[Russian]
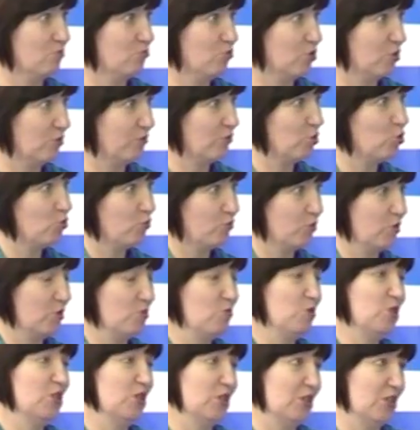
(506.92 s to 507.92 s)
них все в
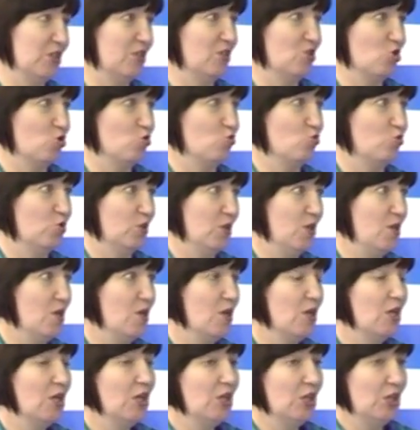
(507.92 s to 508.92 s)
семье хорошо, да.
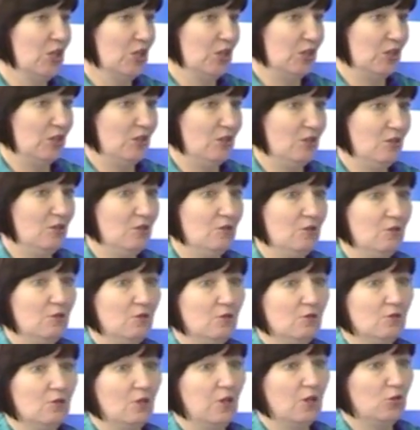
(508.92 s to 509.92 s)

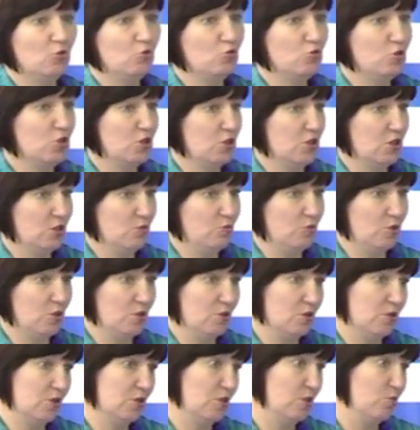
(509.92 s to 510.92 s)
И для той же
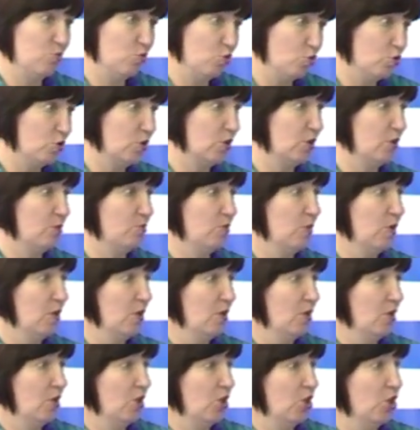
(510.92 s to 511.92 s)
семьи с ребенком
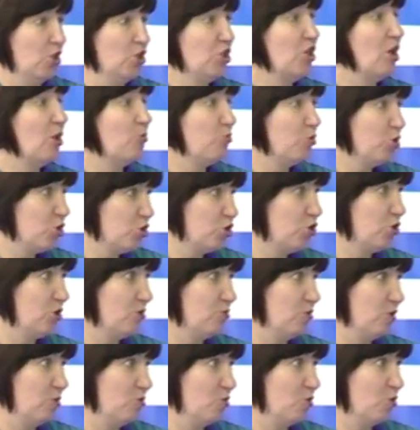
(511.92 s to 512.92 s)

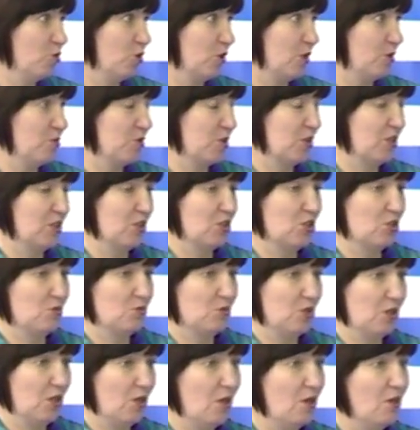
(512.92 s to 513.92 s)
необычным ребенком,
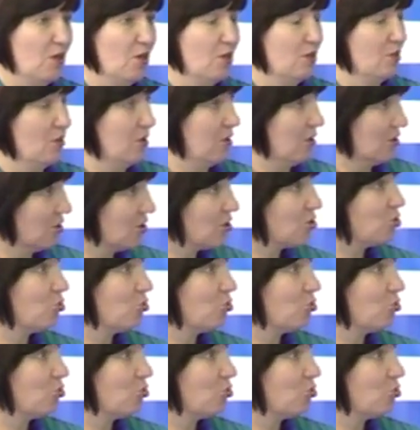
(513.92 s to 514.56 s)
скажем, да, для них